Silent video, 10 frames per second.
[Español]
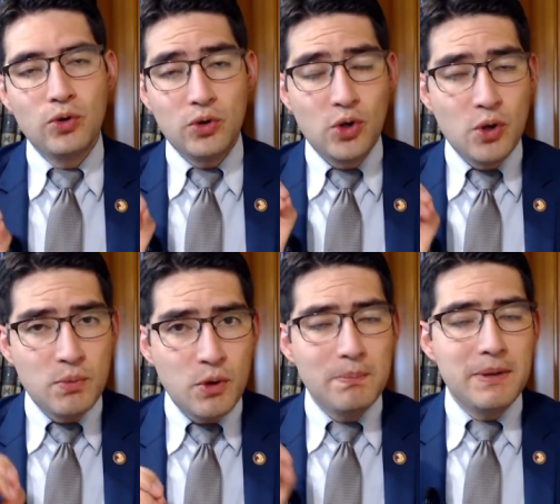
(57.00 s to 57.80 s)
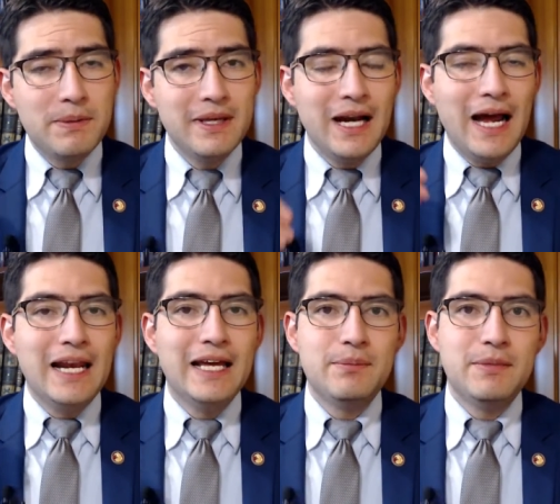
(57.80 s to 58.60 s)
cómo vivir
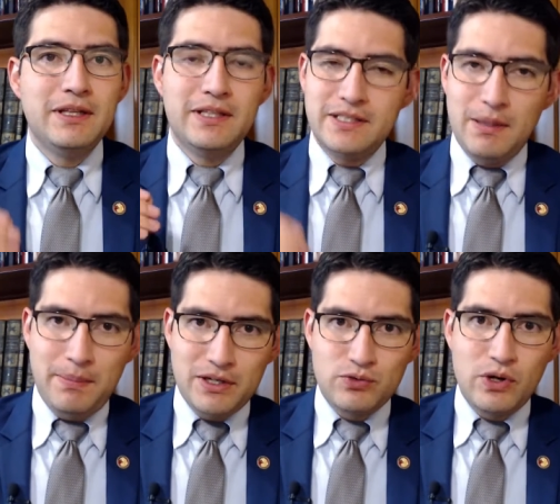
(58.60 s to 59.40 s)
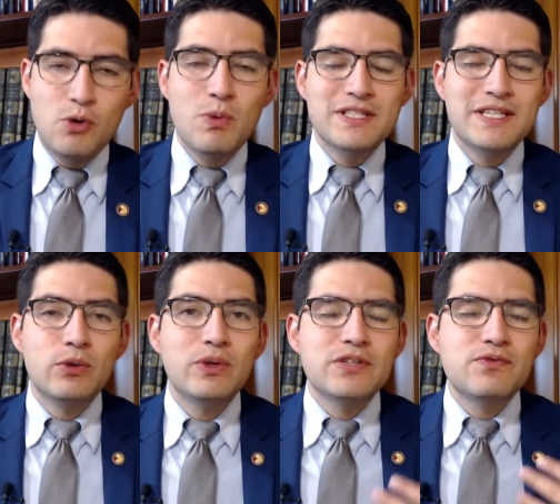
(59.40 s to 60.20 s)
alegremente esta Pascua, cómo hacer
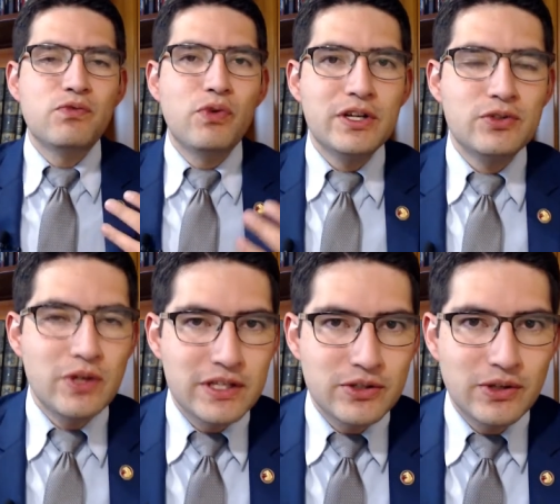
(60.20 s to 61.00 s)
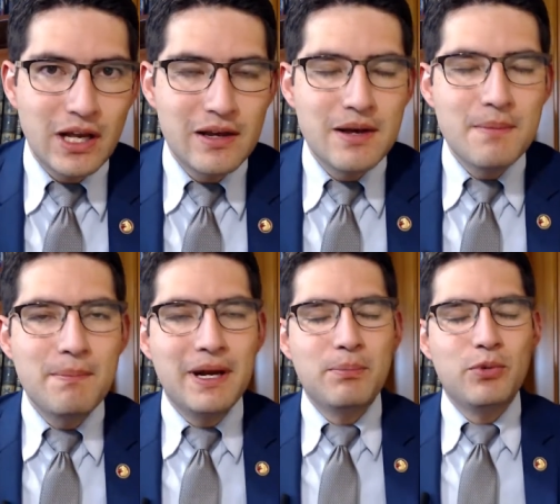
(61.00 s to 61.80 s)
un esfuerzo adicional
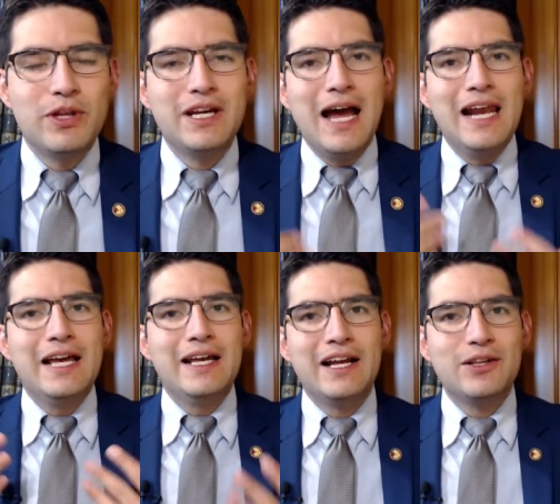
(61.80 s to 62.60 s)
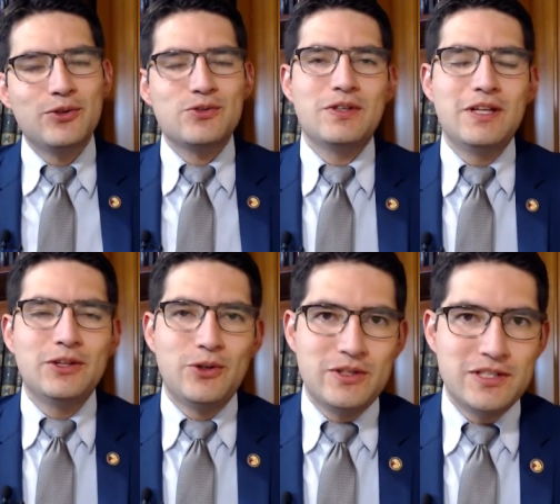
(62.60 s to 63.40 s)
para poder alegrarnos
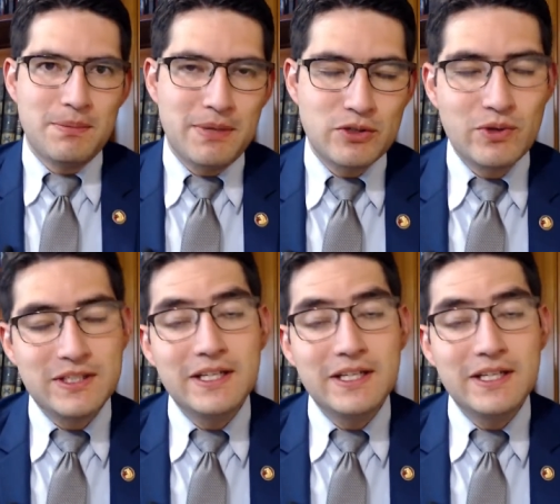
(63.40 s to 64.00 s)
dentro de esta Pascua. Así